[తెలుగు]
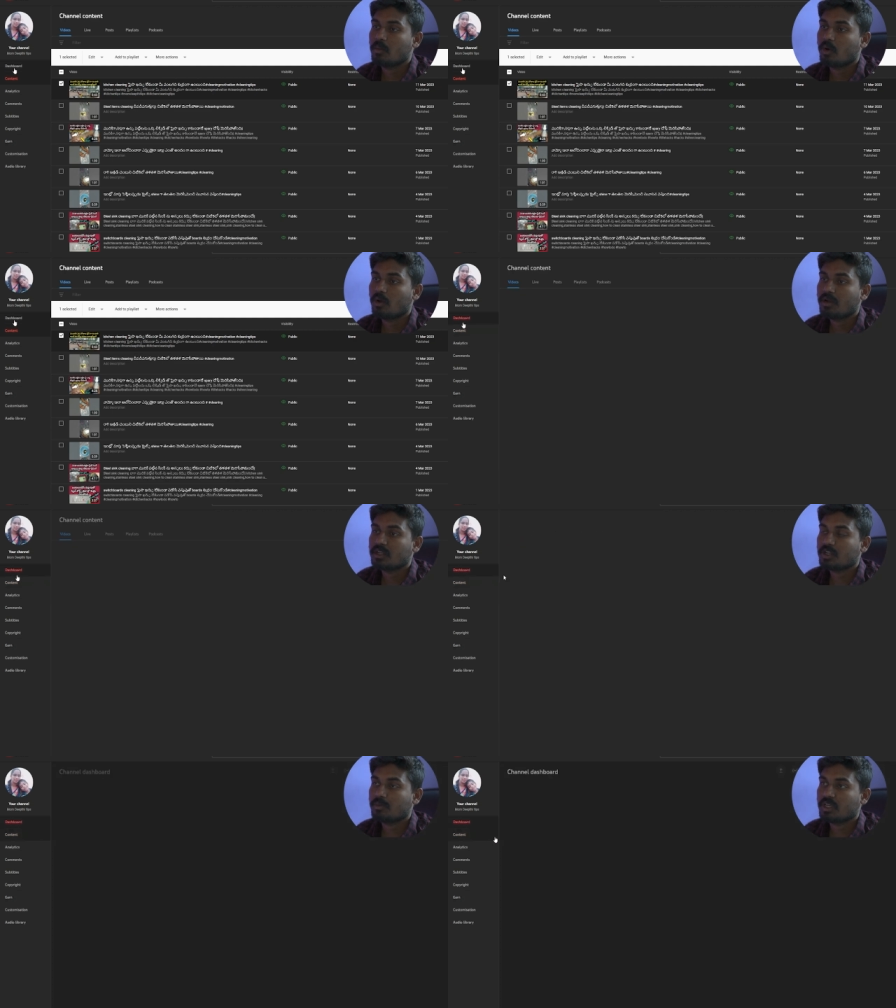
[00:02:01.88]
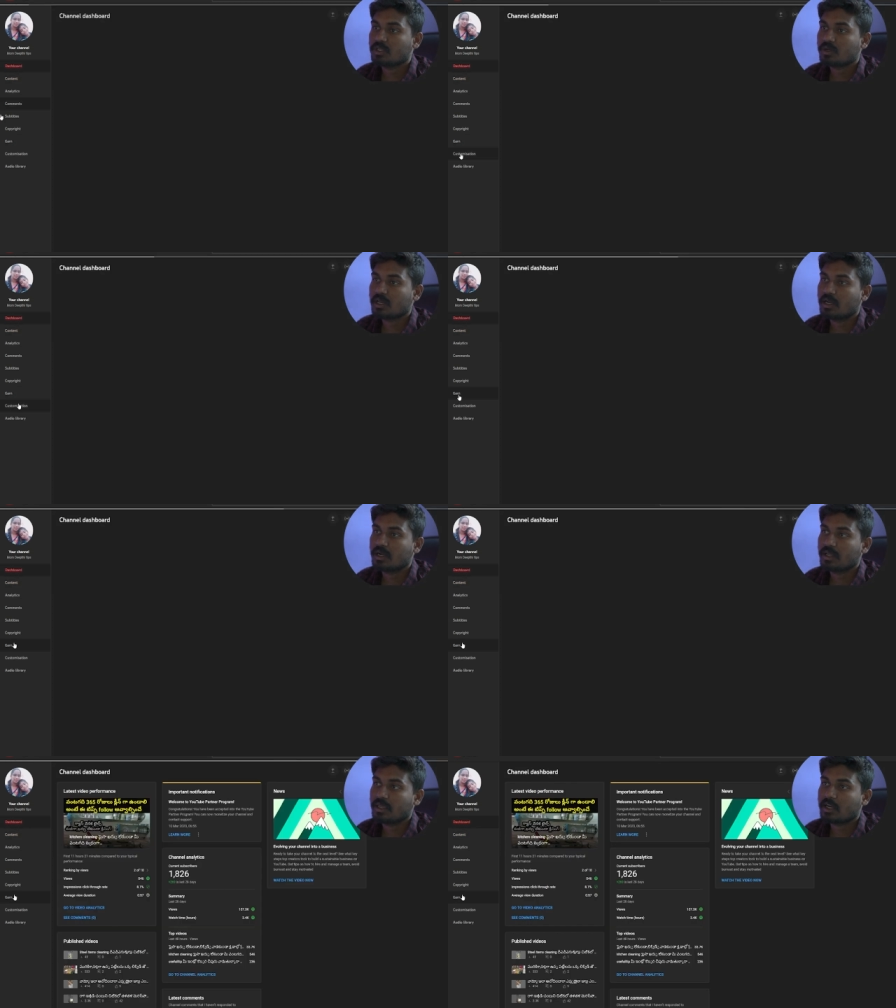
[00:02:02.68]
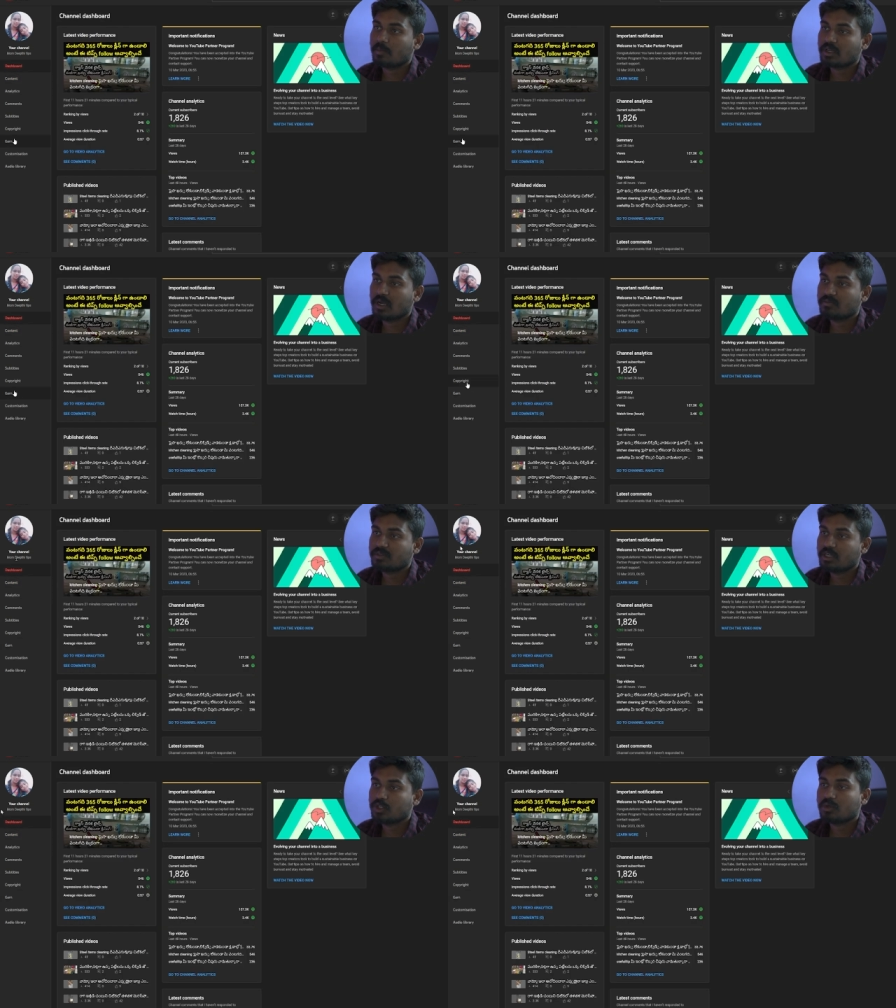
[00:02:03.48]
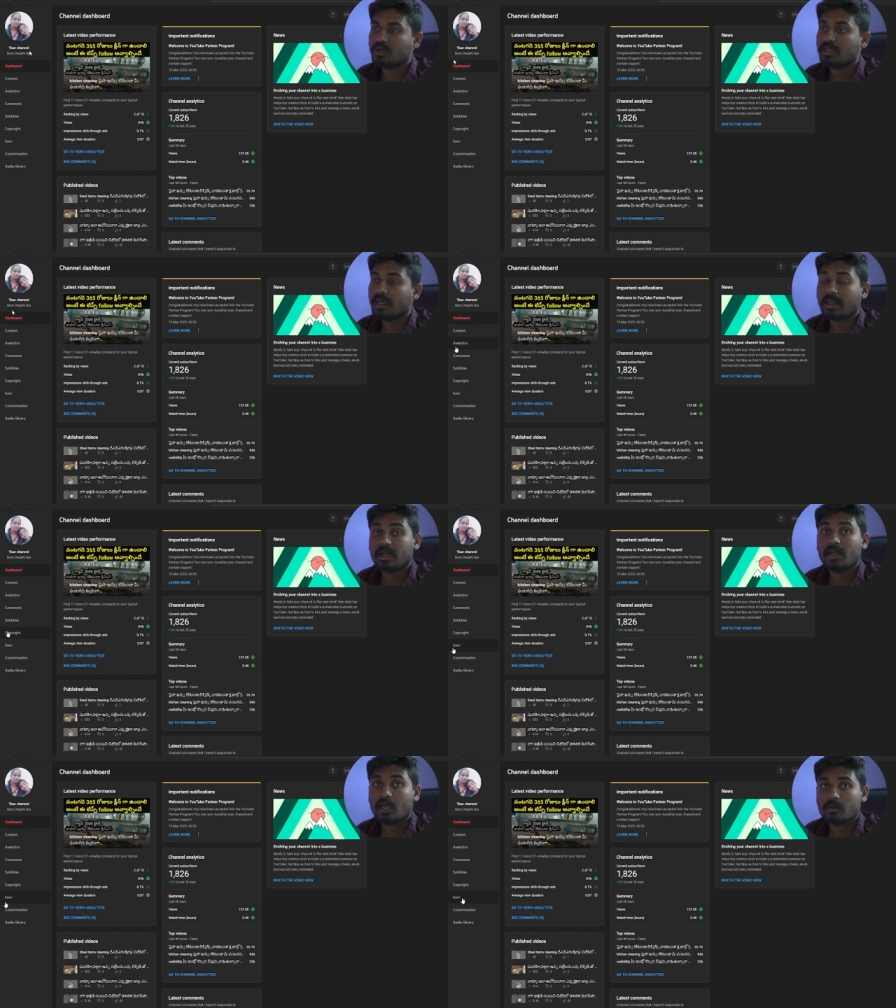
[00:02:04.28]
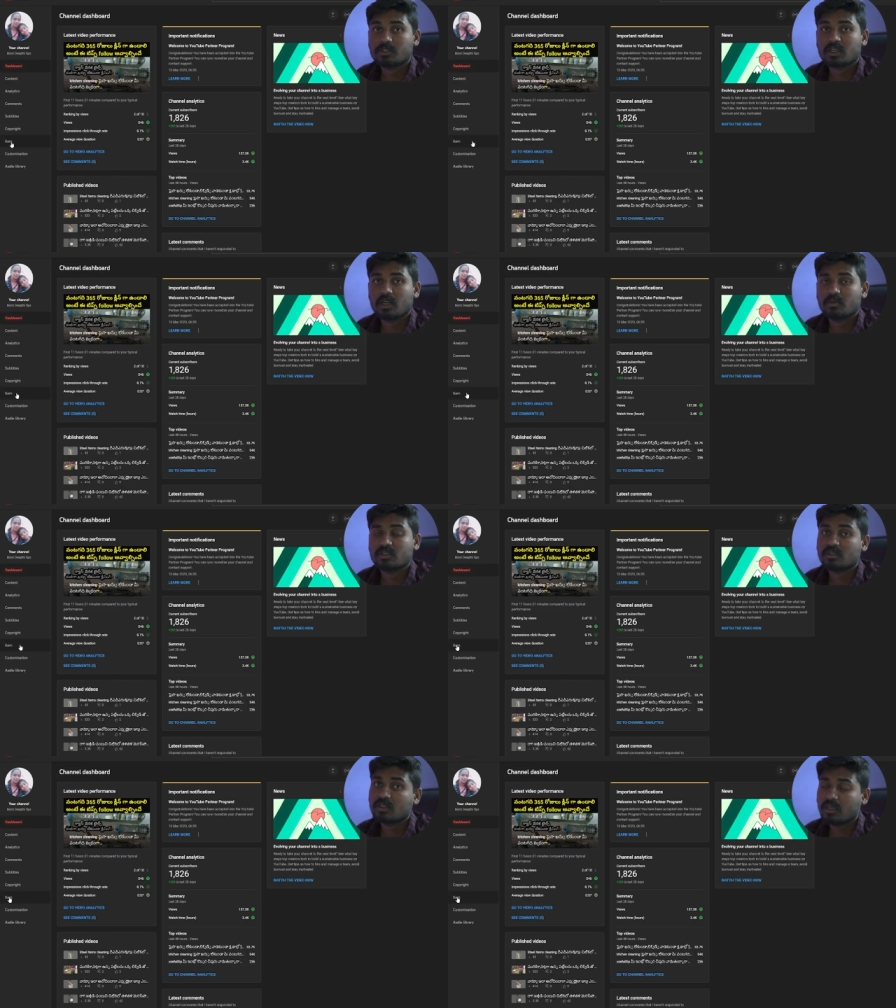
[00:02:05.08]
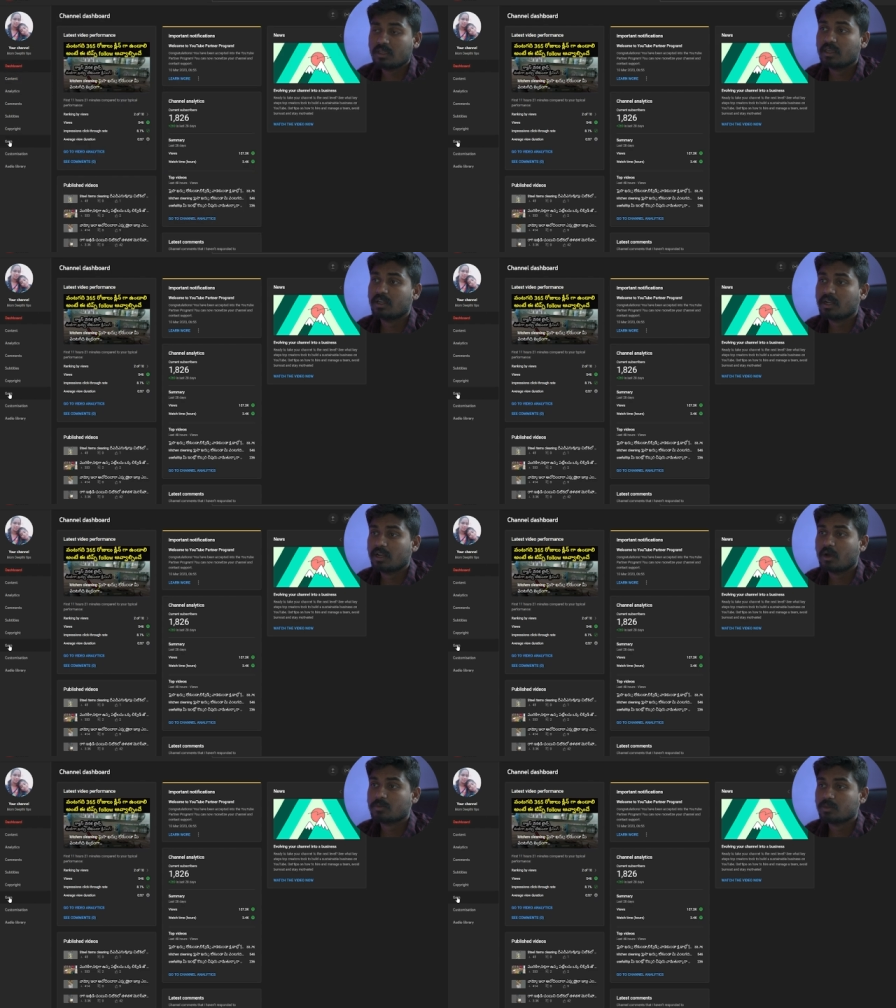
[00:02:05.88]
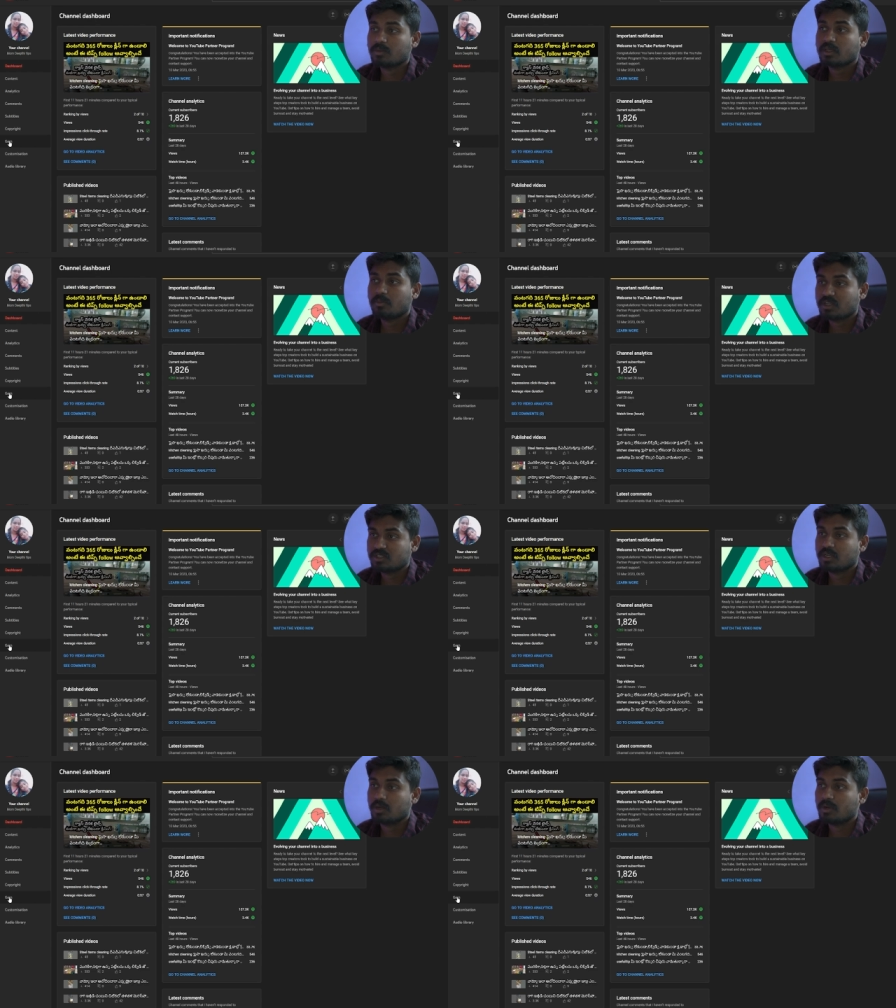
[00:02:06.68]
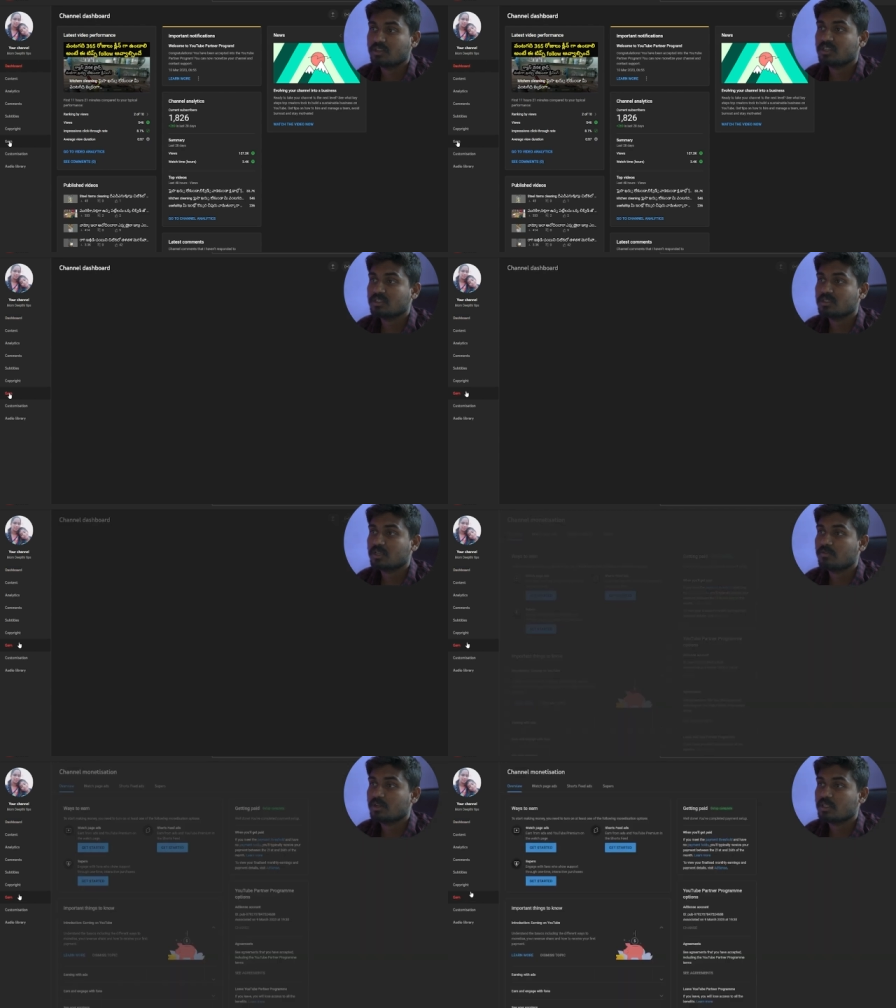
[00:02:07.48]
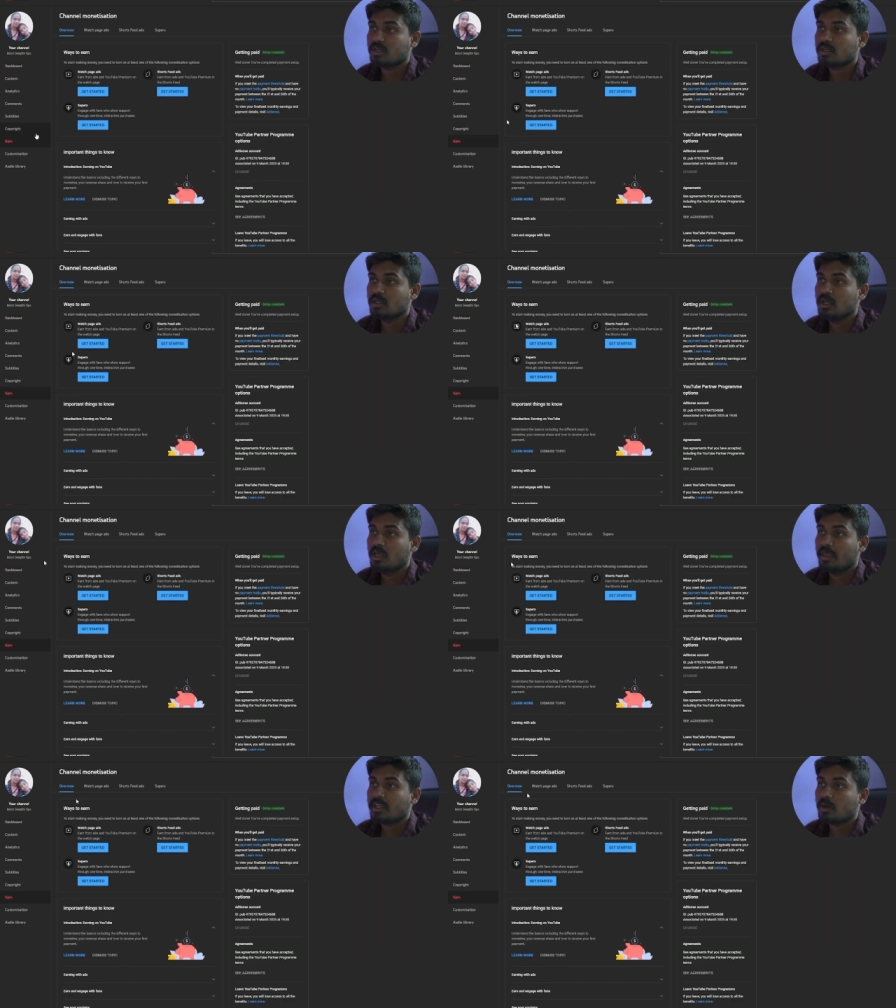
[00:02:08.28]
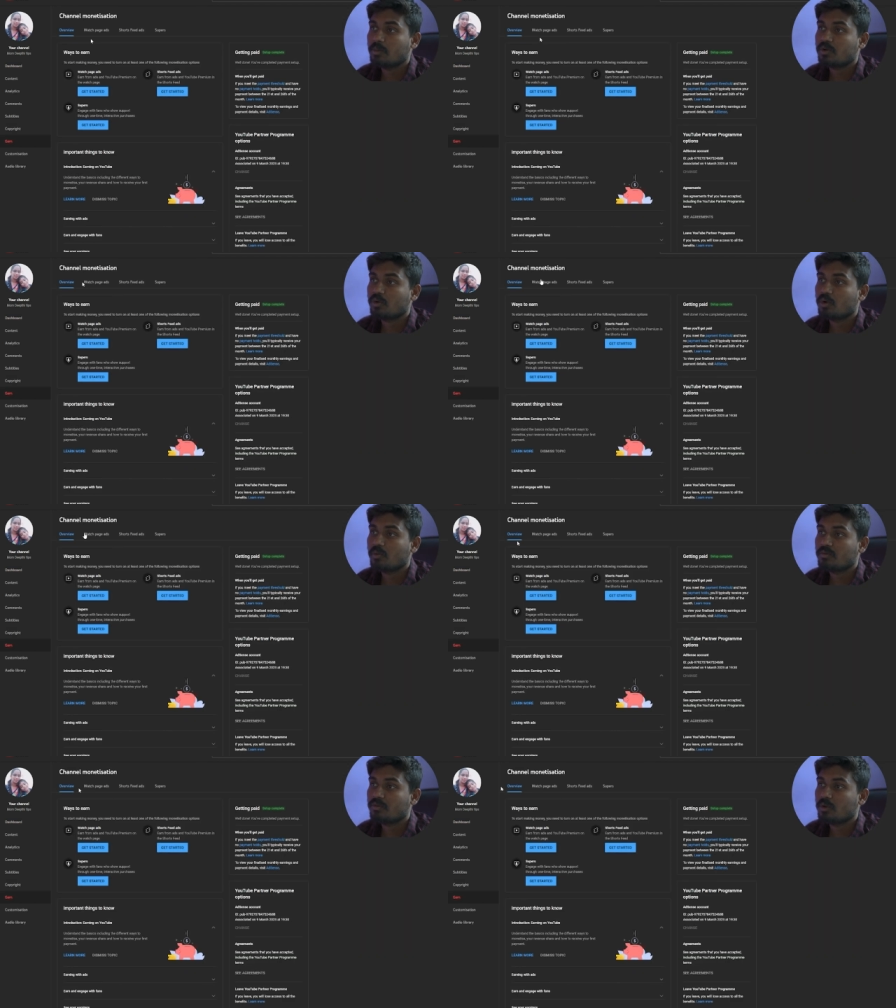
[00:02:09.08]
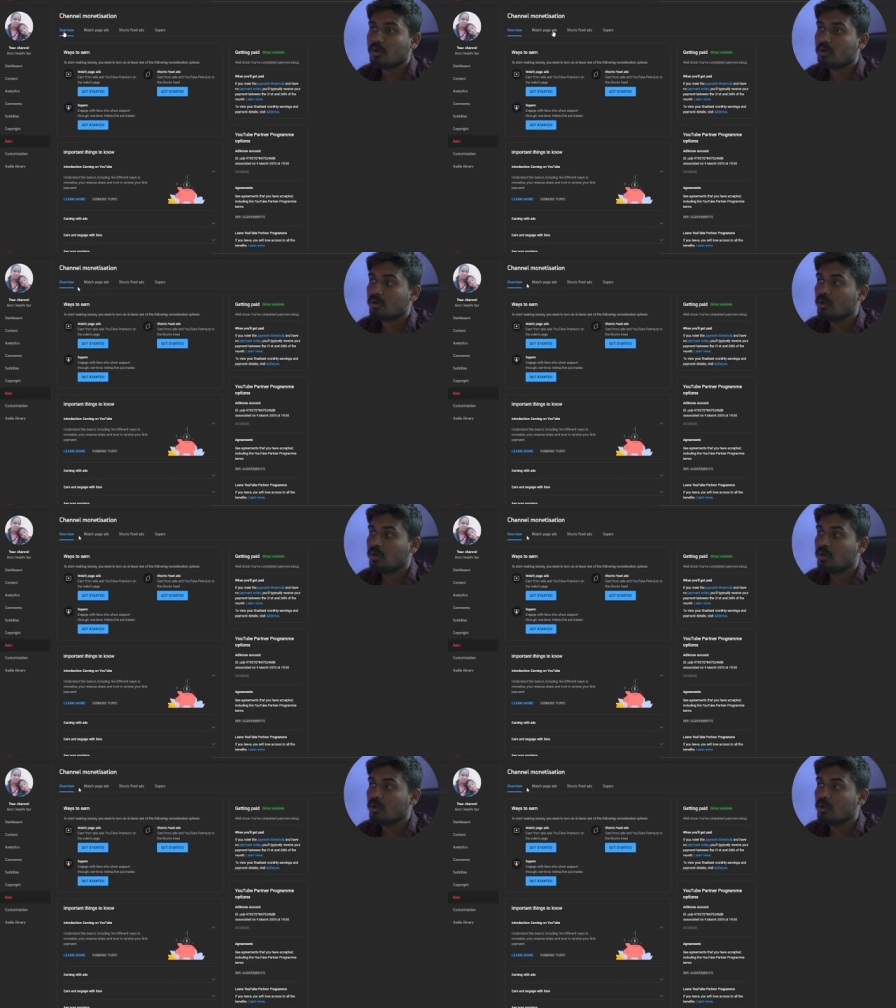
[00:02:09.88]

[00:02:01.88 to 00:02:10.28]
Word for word: మానిటేషన్ పేజ్లోకి వెళ్ళండి ఇక్కడ మీకు లెఫ్ట్ సైడ్ చూడండి ఎర్న్ అనే ఆప్షన్ కనిపిస్తుంది ఈ ఎర్న్ అనే ఆప్షన్ మీద ప్రెస్ చేయండి ప్రెస్ చేసిన తర్వాత ఇక్కడ మీకు ఓవర్ వ్యూలో